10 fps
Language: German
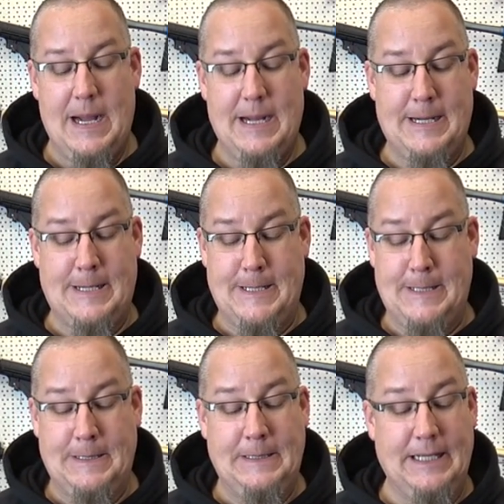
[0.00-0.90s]
Äh,
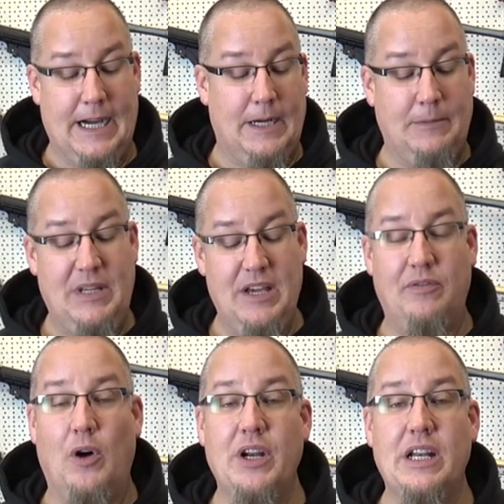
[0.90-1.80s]
ja, hier
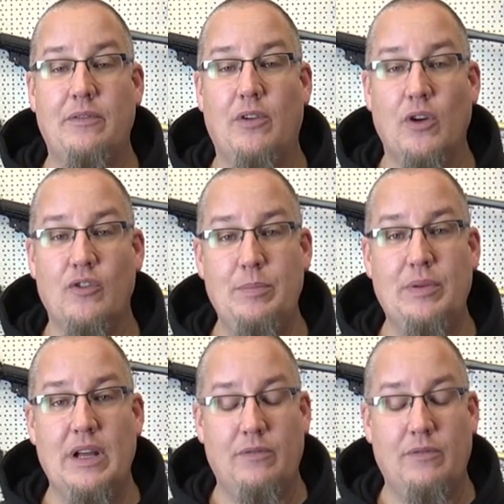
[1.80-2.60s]
vorne der Foregrip, der